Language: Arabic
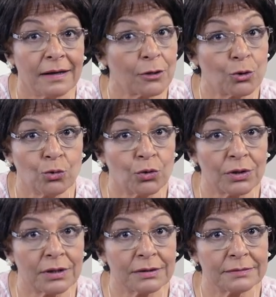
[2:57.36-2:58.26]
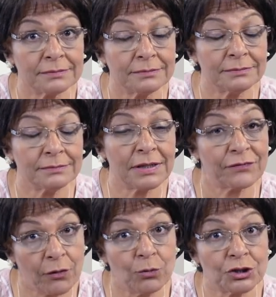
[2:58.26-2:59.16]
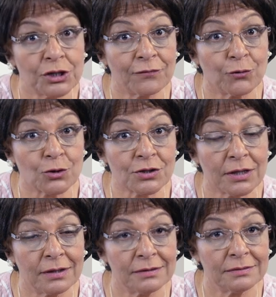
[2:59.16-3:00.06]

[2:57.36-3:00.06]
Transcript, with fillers: أرجوك ما تفوتش الفرصة